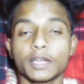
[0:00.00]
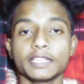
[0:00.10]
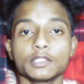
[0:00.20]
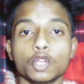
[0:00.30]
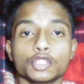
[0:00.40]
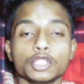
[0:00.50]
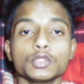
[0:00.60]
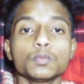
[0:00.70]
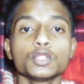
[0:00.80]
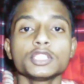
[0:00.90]
মানে কি
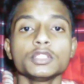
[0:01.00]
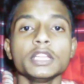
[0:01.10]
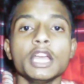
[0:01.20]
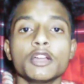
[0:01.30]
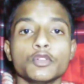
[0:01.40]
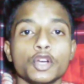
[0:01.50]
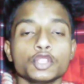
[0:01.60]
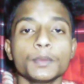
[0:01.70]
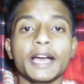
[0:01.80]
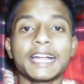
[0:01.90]
দশজনের মধ্যে যদি
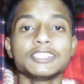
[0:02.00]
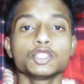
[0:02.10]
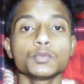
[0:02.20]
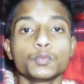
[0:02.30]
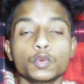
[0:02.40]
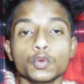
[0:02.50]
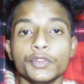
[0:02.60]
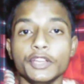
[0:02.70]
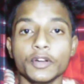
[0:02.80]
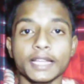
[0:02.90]
নজন বা আটজন পুরো
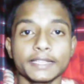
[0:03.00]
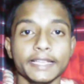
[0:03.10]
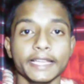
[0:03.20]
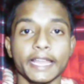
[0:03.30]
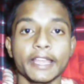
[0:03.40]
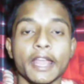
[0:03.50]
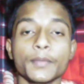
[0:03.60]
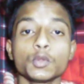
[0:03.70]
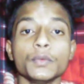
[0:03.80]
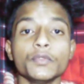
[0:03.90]
ভিডিওটা দেখে নেয়
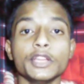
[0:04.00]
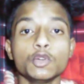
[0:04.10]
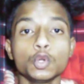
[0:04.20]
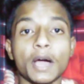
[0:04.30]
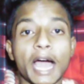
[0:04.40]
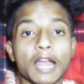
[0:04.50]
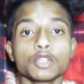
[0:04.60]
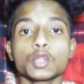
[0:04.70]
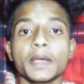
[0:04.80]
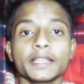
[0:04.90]
তোমাদের ইউটিউব
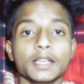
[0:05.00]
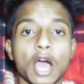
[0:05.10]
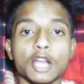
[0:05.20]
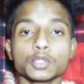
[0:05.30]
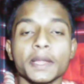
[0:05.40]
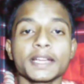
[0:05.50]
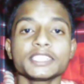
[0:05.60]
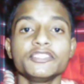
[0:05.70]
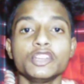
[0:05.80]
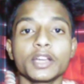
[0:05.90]
আরও সবাই আরও সবার
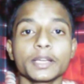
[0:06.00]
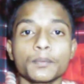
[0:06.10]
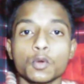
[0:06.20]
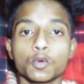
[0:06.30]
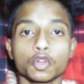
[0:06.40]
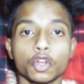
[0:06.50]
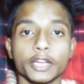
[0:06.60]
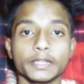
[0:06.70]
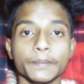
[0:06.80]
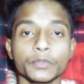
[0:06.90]
কাছে ভিডিওটাকে প্রমোট
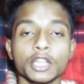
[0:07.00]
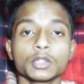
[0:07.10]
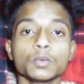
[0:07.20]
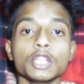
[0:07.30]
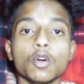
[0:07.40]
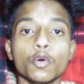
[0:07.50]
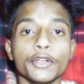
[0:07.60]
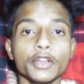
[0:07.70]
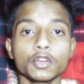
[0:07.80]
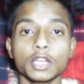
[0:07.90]
করে তোমাদের
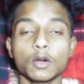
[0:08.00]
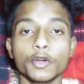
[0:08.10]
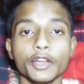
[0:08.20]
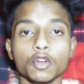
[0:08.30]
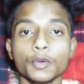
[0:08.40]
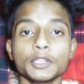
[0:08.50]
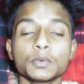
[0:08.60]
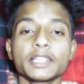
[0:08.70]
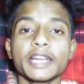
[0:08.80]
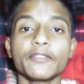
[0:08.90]
ওইটা ওই রকমই
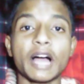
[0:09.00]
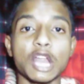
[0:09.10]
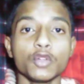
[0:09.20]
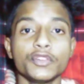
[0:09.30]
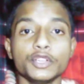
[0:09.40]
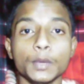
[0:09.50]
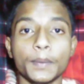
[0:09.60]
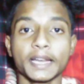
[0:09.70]
তোমাদেরকে একটা ভালো ভিডিও